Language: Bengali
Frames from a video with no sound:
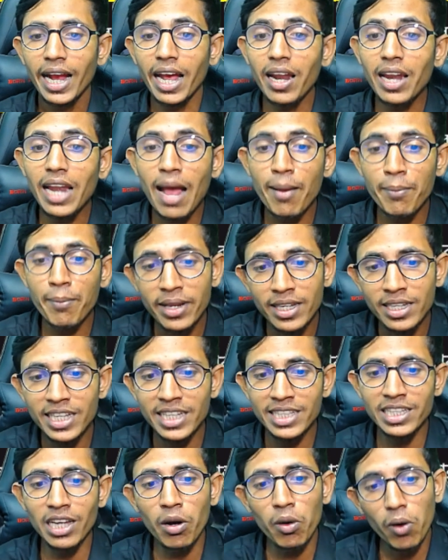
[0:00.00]
কারণ আমি
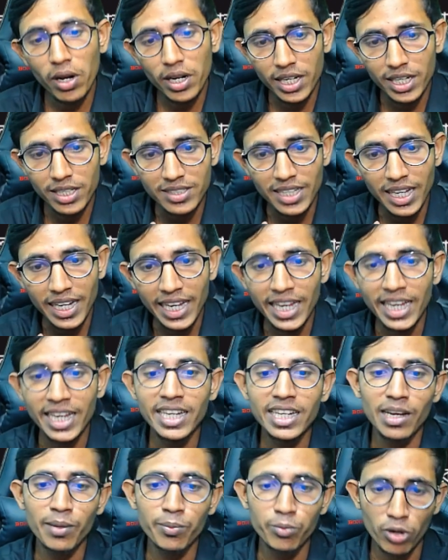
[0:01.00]
নিজেও ওর কাছ থেকে
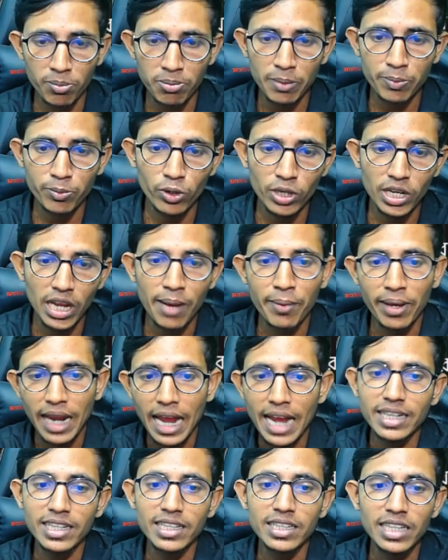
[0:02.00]
ইন গেম টপ আপ করি
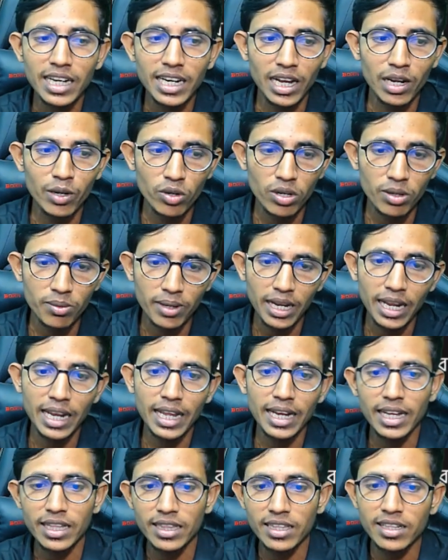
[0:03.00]
আমার আইডি দিয়ে কারণ আমার
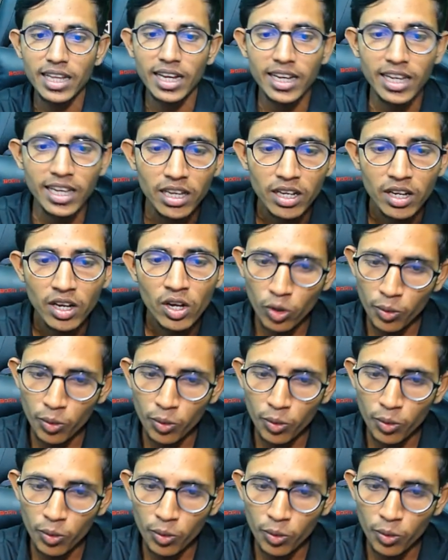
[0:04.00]
এলাকাতে থাকে